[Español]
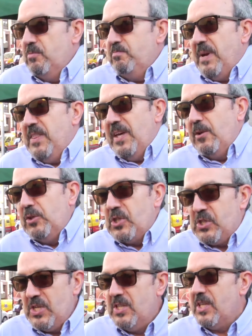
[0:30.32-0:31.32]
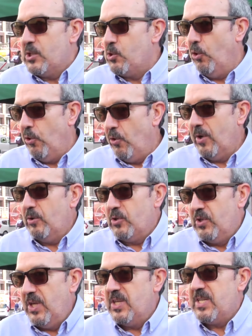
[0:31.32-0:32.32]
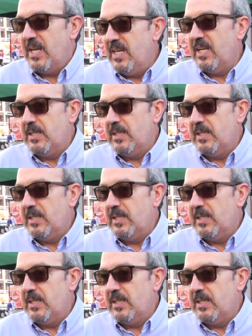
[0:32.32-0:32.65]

Parece que no te sientas solo, ¿no? Que los tienes ahí,